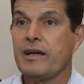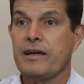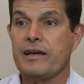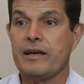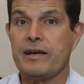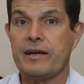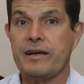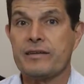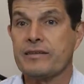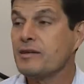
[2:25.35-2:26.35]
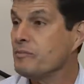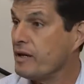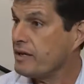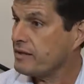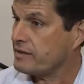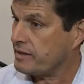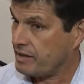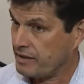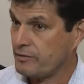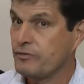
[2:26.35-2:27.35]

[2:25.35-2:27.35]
é, também na